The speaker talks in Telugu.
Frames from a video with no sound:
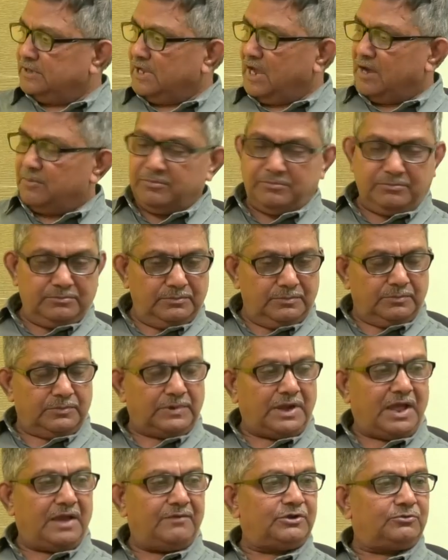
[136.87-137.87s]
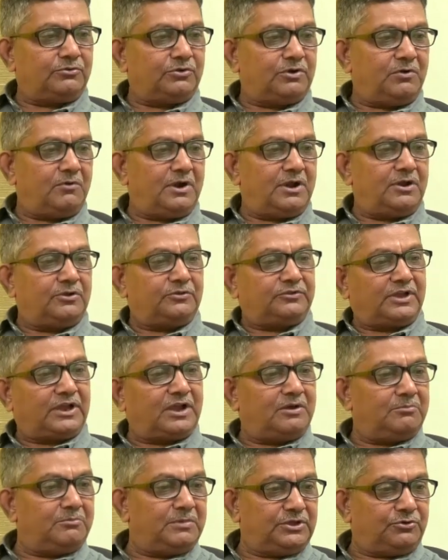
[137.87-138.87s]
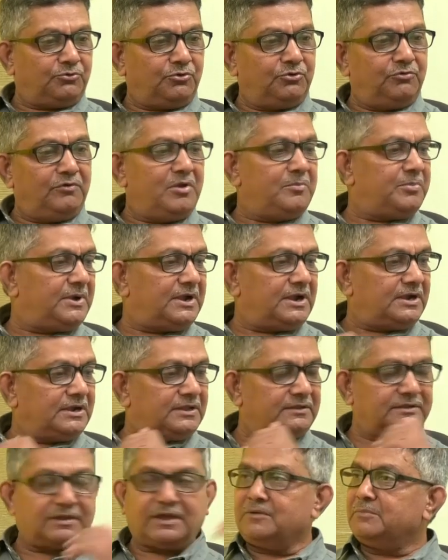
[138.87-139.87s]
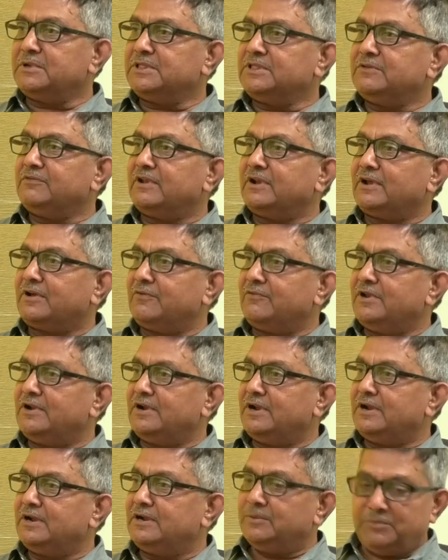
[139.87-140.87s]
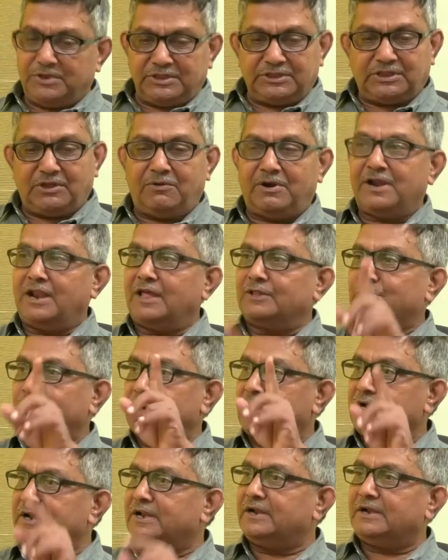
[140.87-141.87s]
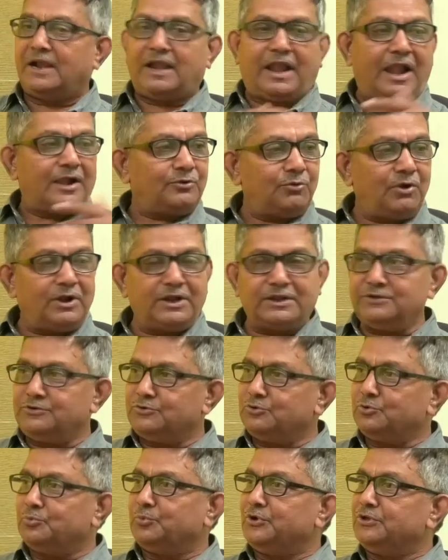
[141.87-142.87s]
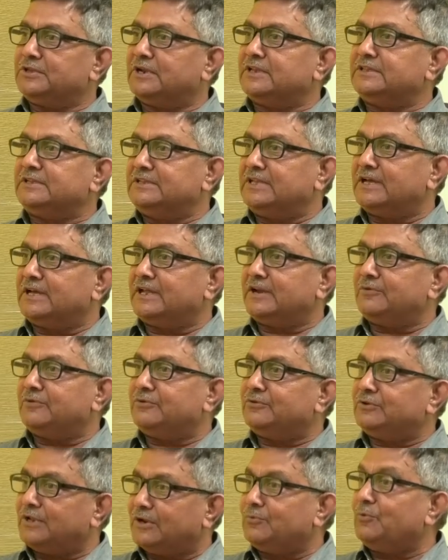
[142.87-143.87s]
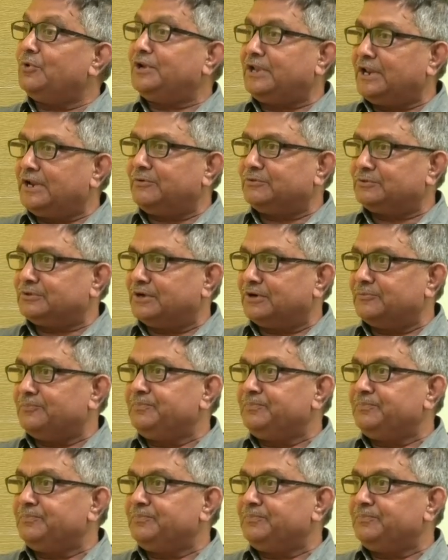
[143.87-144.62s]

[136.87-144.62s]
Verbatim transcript: యా నా వెనుకున్న వాళ్ళలో సగం మంది కుడివైపు వెళ్ళండి సగం మంది వెనక వెళ్ళండి మిగతా వాళ్ళు నాతో రండి అంటాడు అటు ఇటు పోయిన తర్వాత ఈయన దగ్గర ఎవరు ఉంటారు ఒంటరి అవుతాడు